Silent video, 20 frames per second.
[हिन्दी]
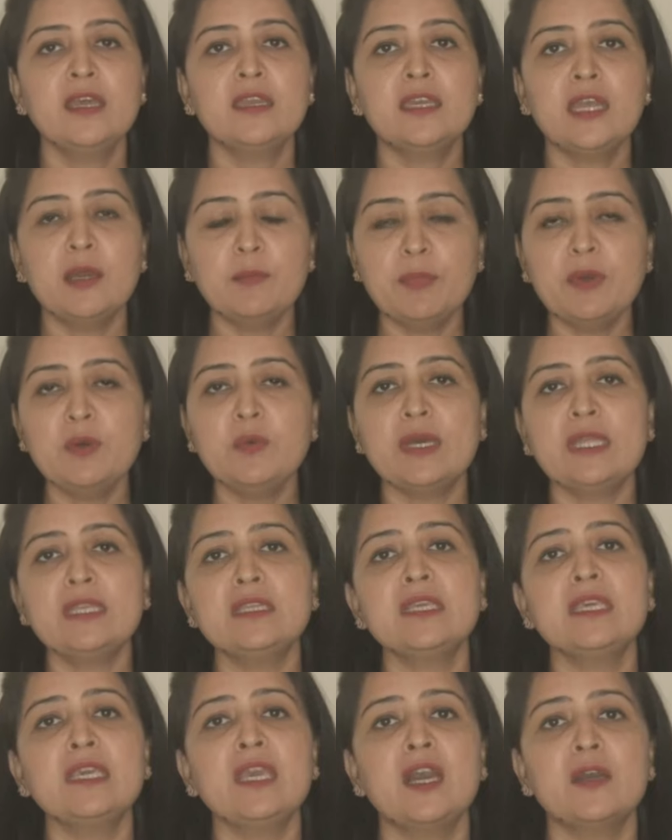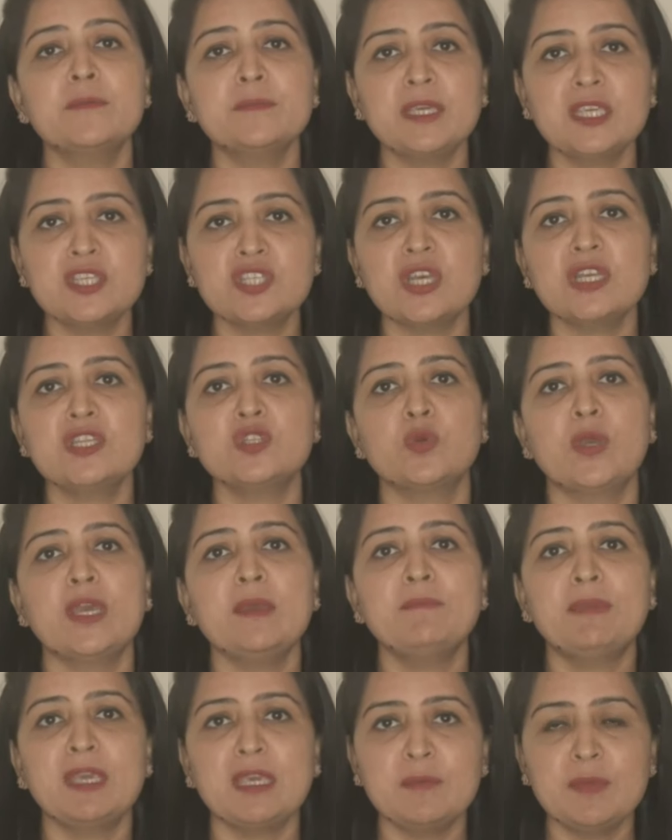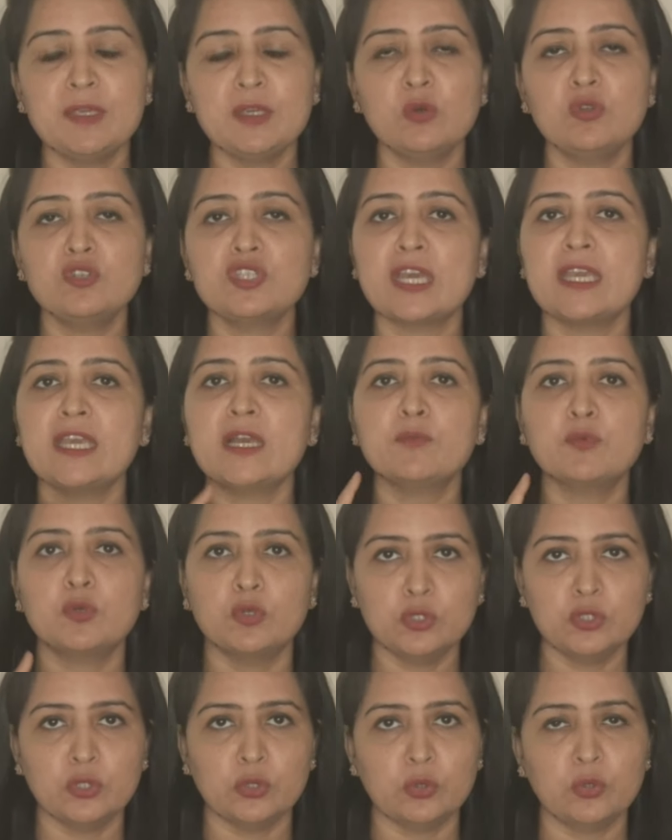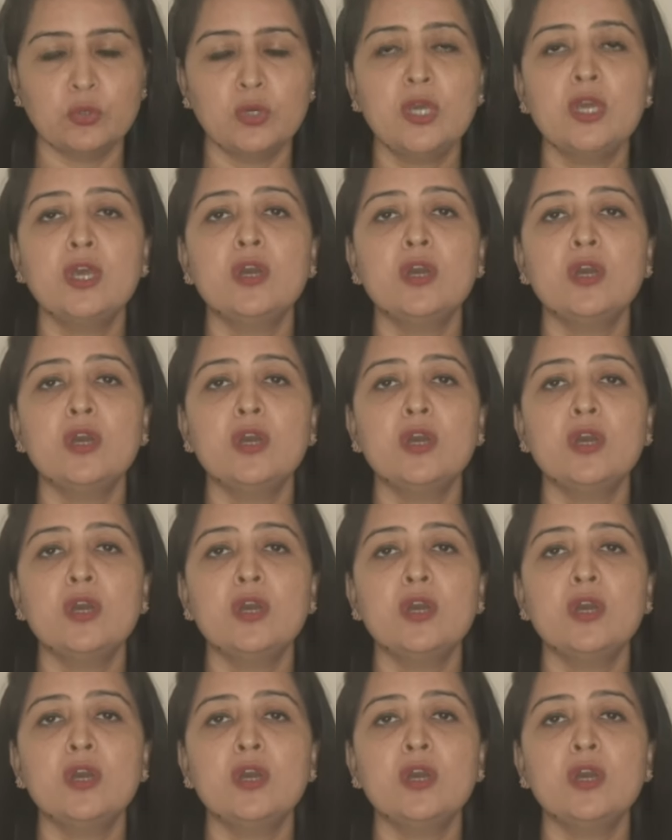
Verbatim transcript: नंबर वन कि हमेशा जो है बेबी हो चाहे आप खुद हो